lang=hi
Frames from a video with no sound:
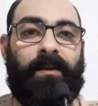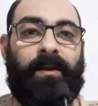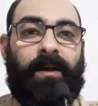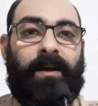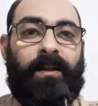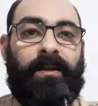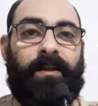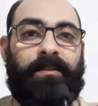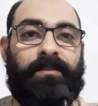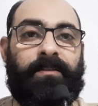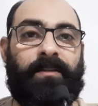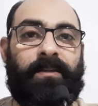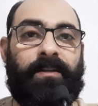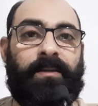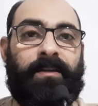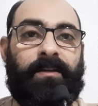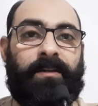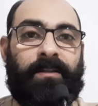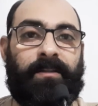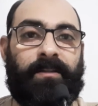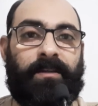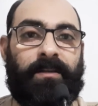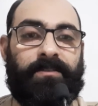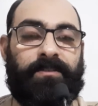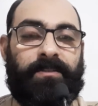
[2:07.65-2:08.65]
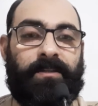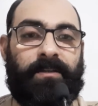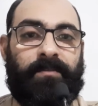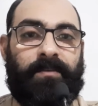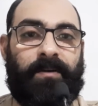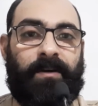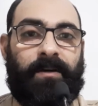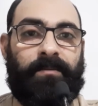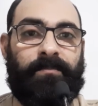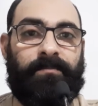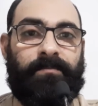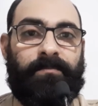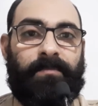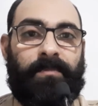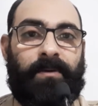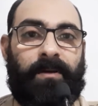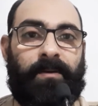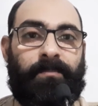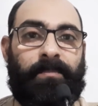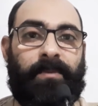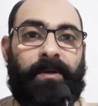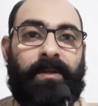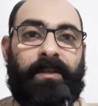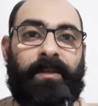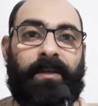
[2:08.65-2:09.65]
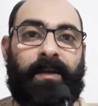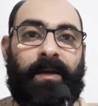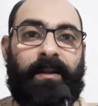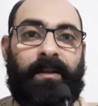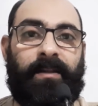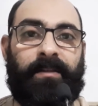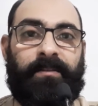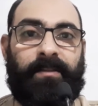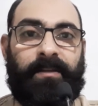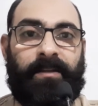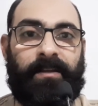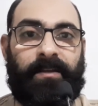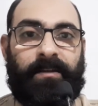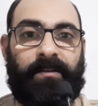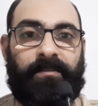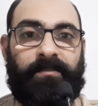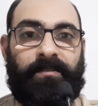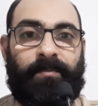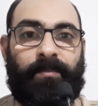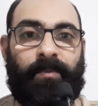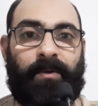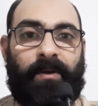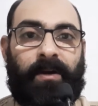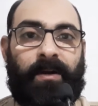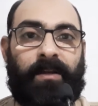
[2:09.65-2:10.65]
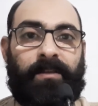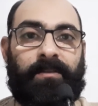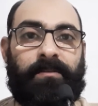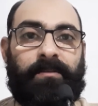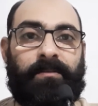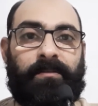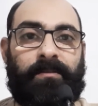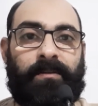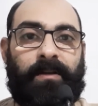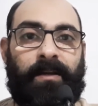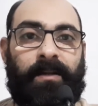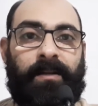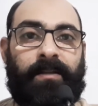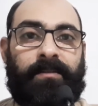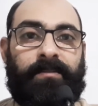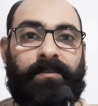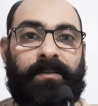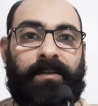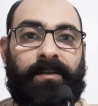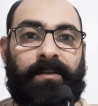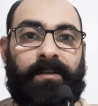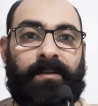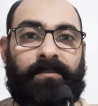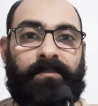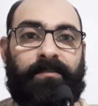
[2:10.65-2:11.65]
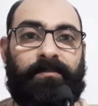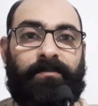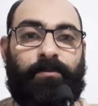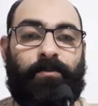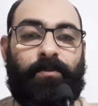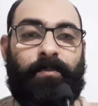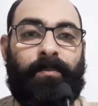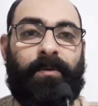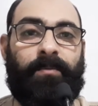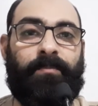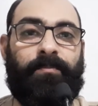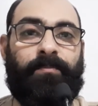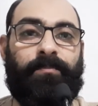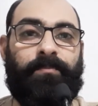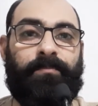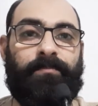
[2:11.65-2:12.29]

अहल तरीक़त का शेवा मेरी अहल तरीक़त से मुराद अहल तरीक़त को मैं